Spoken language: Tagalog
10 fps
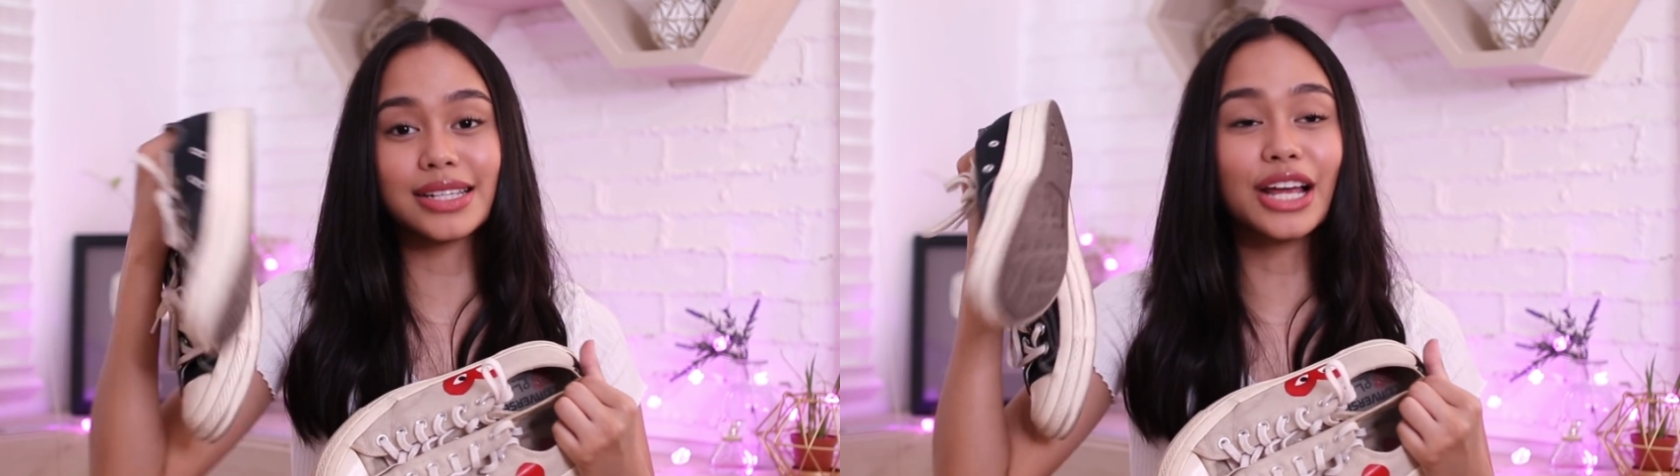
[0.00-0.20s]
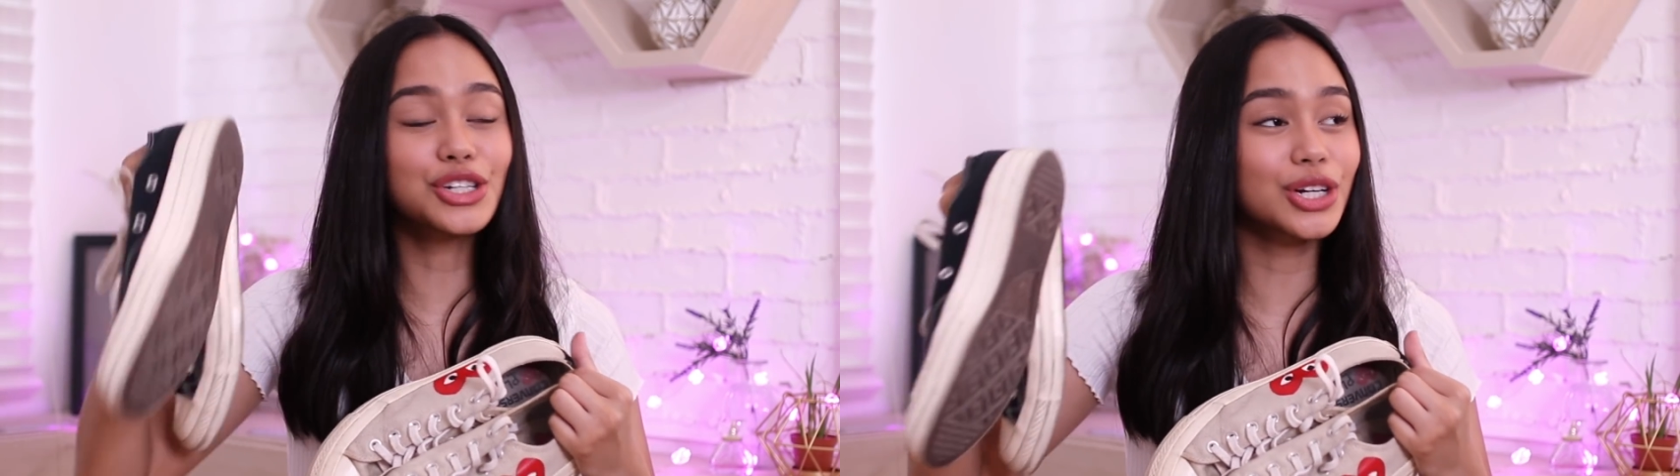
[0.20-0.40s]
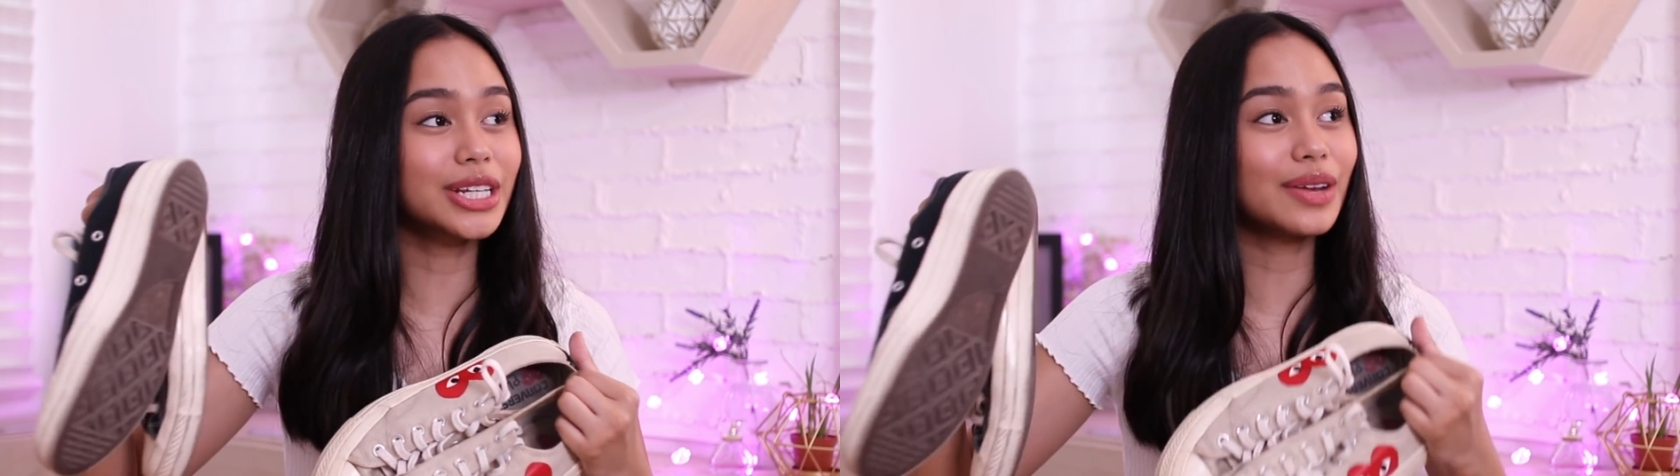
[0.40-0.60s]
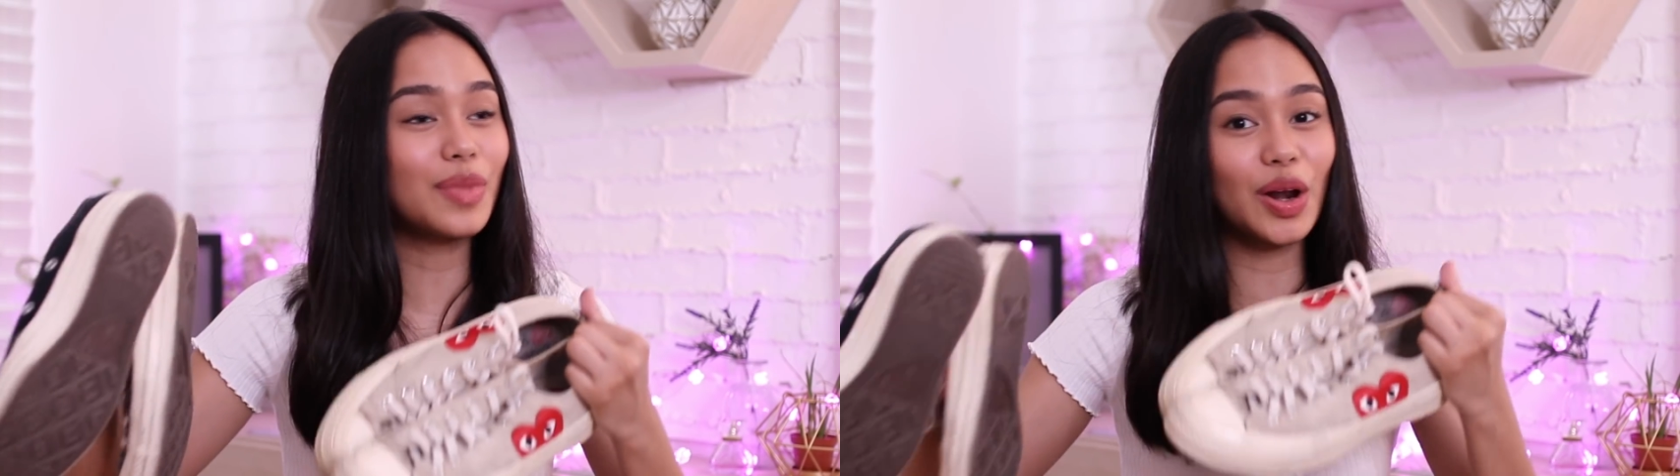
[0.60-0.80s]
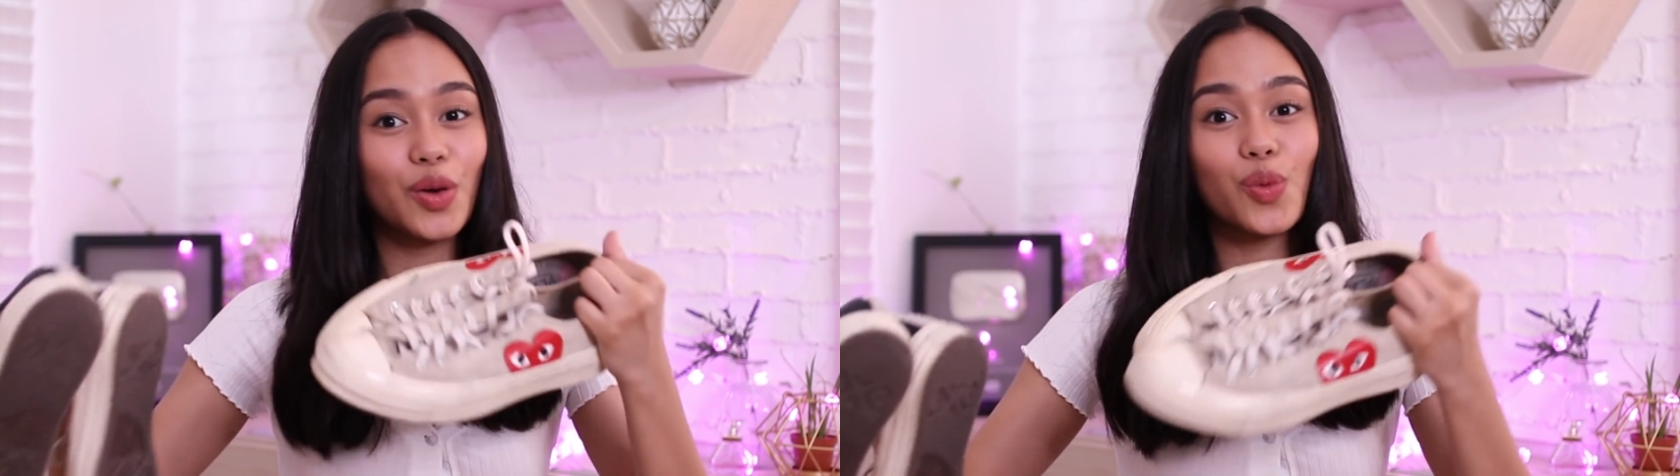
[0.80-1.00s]
Si Angelo
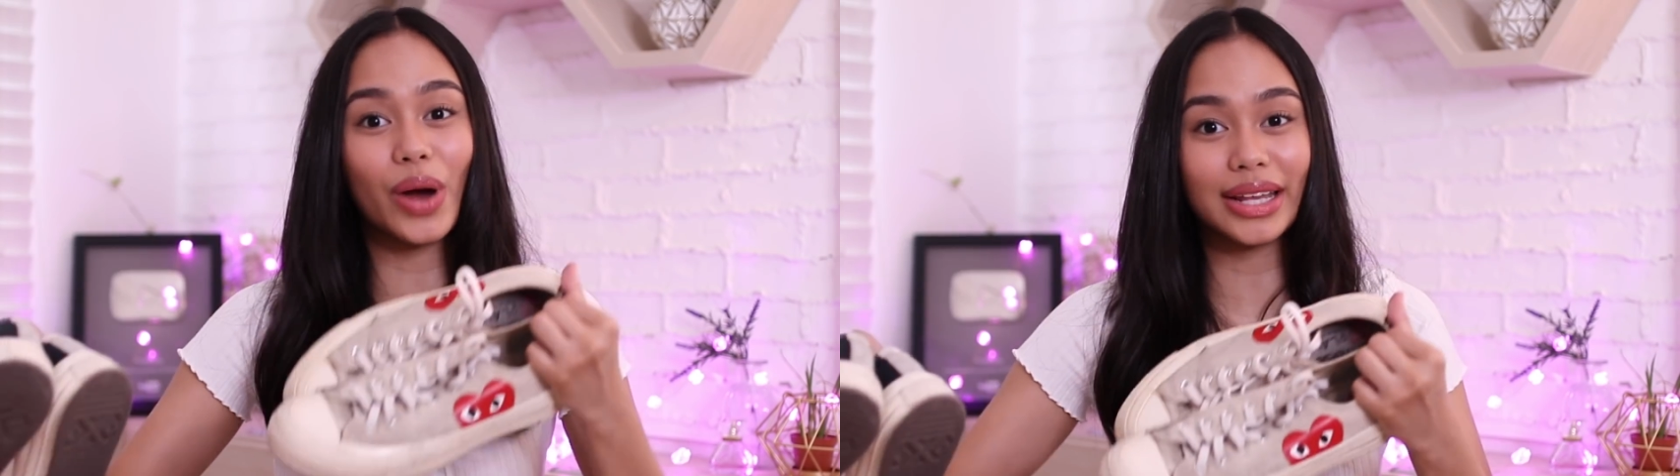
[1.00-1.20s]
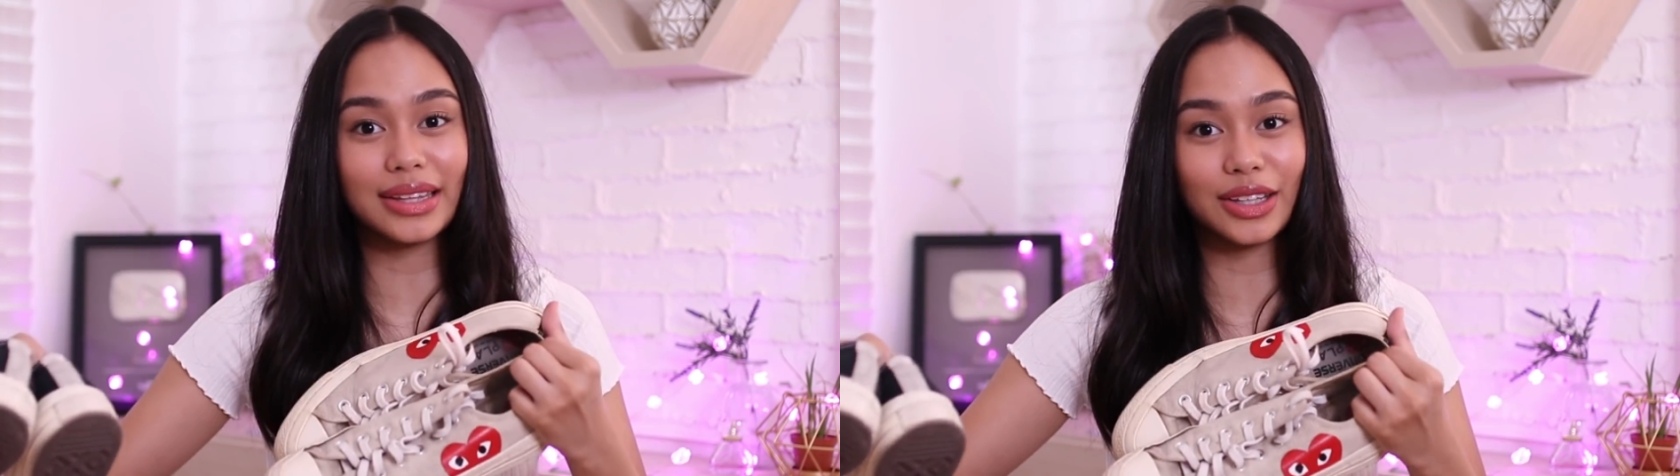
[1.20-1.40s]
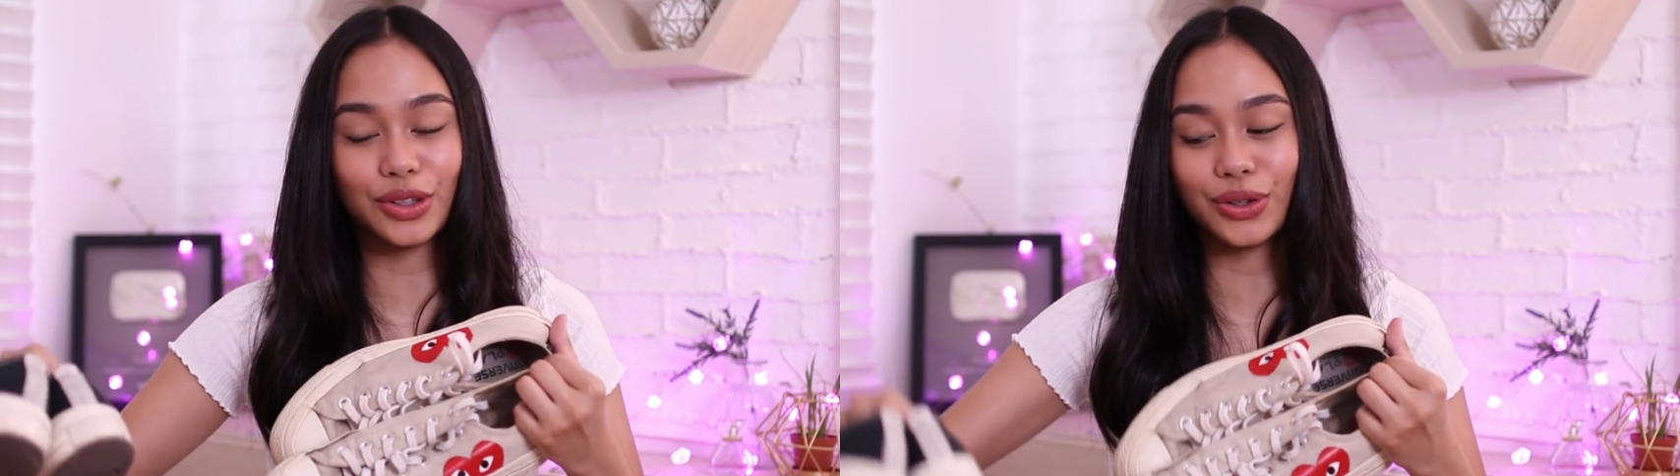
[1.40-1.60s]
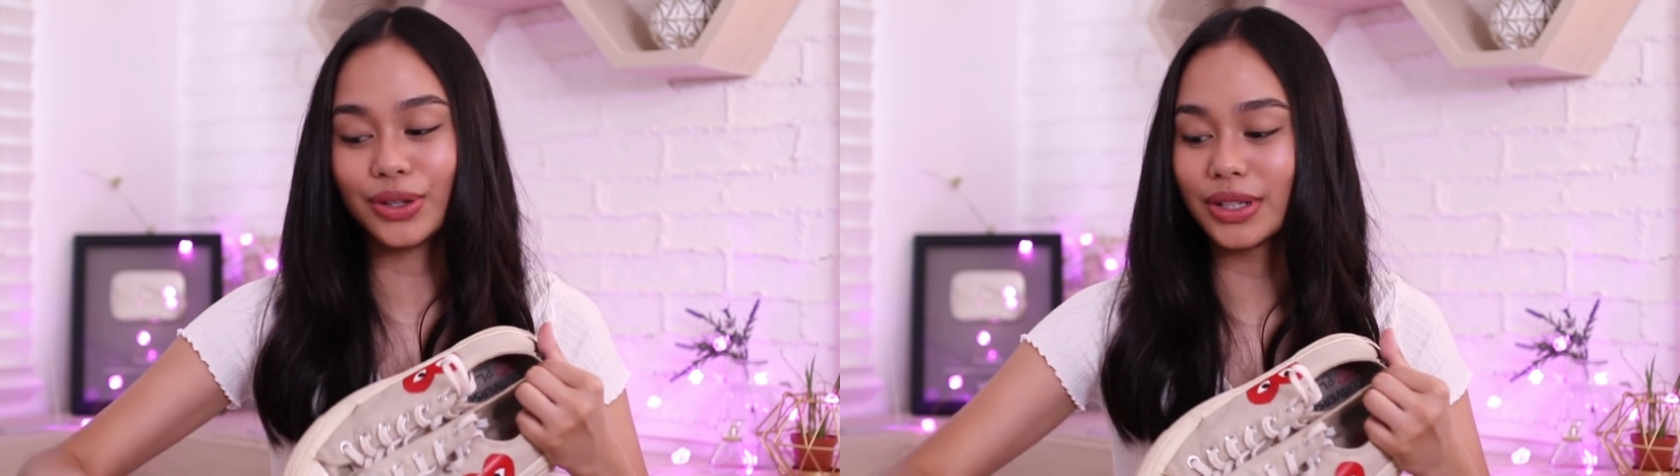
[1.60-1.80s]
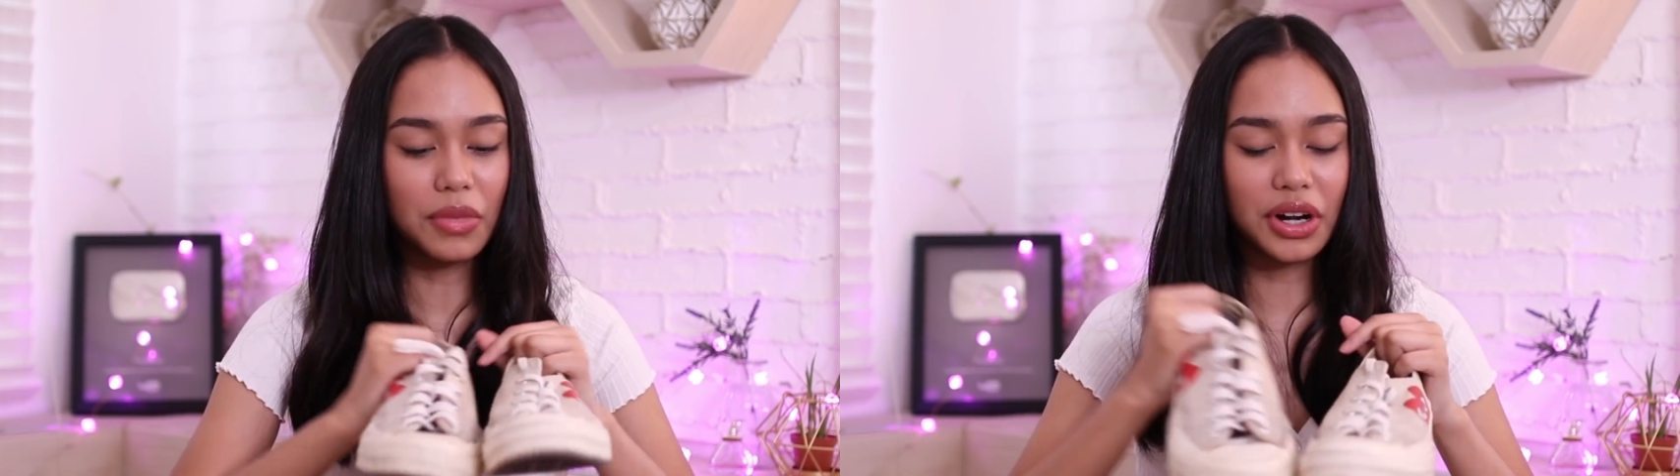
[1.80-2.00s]
din merong white nito.